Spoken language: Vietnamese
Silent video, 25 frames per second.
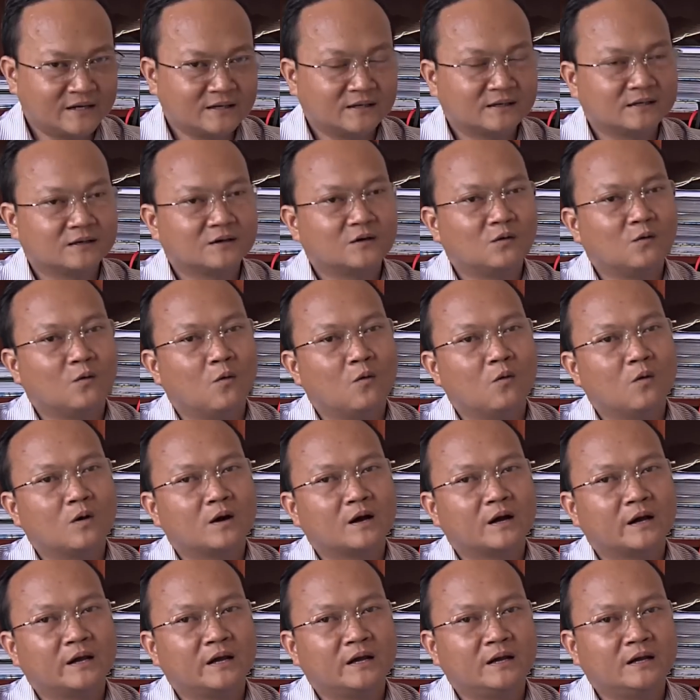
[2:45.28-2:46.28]
chất của
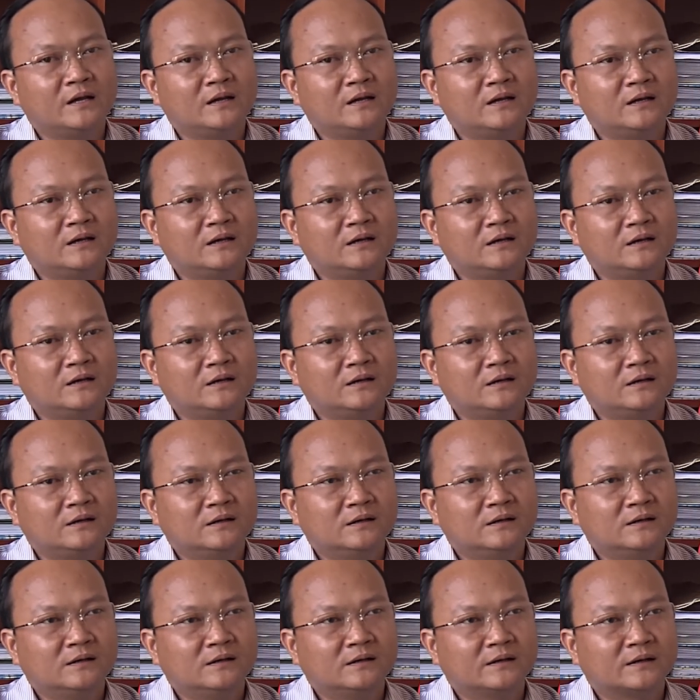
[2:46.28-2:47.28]
cái
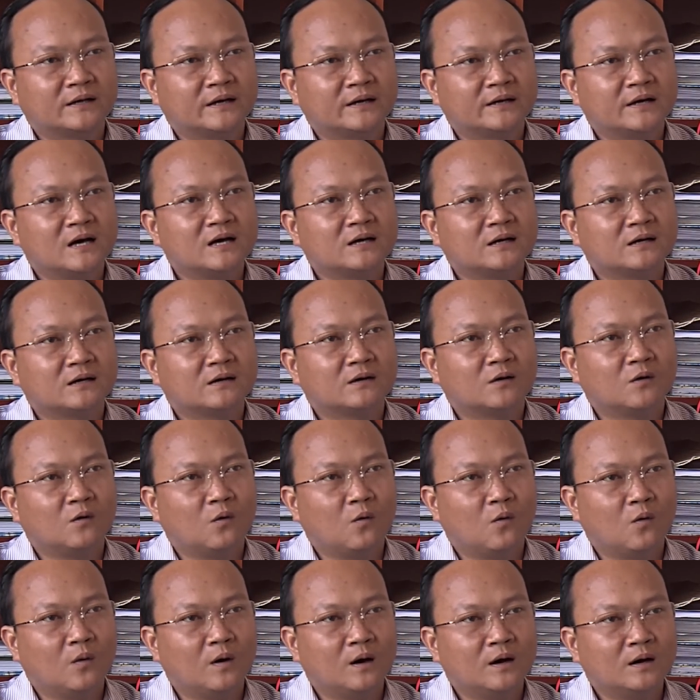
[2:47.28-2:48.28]
đất
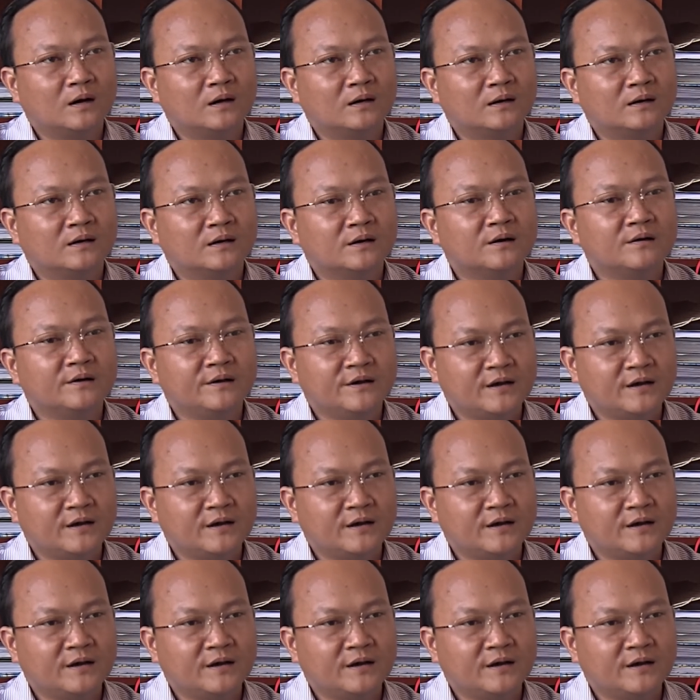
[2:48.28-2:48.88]
của người